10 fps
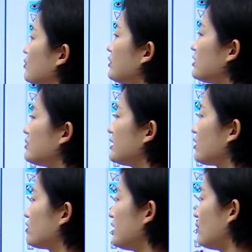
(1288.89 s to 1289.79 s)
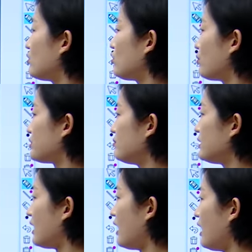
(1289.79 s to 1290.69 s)
보내드릴 만한 것은 아무것도
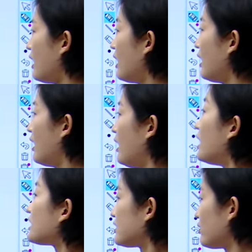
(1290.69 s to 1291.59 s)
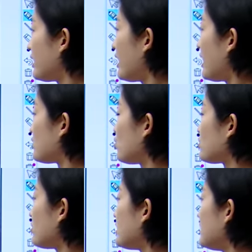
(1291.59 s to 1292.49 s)
없습니다. 그러나
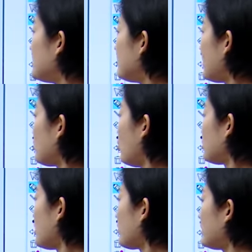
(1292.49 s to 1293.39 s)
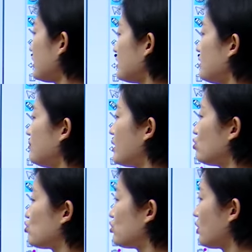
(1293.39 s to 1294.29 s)
조선 임금의 도서관에는
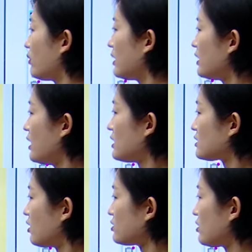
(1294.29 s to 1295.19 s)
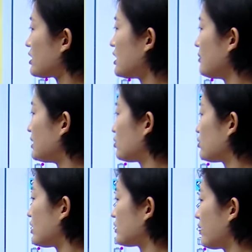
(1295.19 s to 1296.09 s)
매우 중요한 서적이 많이
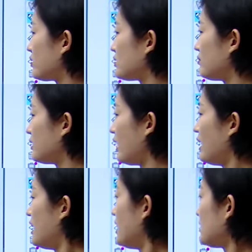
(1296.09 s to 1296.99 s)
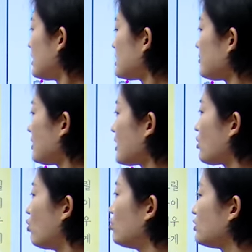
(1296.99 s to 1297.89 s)
소장되어 있습니다. 세심하게
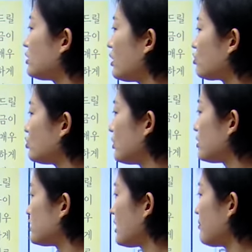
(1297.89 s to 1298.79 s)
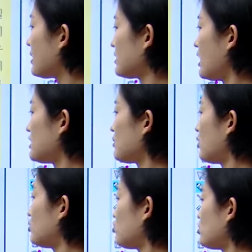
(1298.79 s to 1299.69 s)
공들여 꾸며진 삼백사십
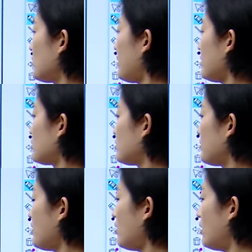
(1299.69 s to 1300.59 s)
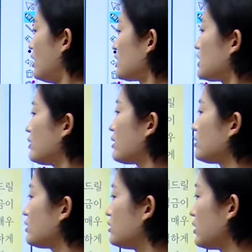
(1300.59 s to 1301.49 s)
권을 수집하였으며 기회가
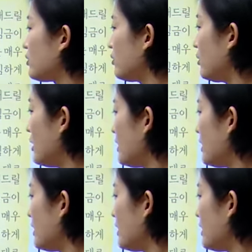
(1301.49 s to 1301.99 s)
되는 대로